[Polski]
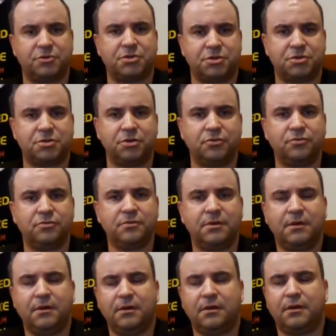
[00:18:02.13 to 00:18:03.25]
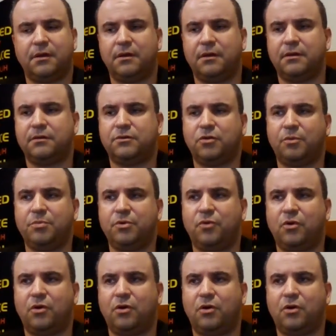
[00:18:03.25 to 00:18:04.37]
mi się śnił. E, to
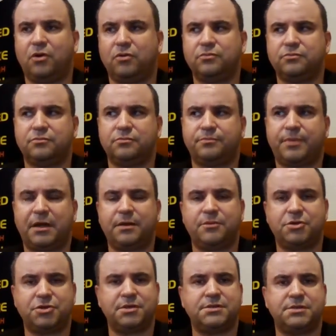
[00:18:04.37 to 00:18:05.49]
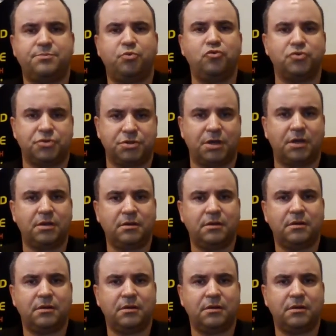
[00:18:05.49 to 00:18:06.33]
było parę miesięcy później,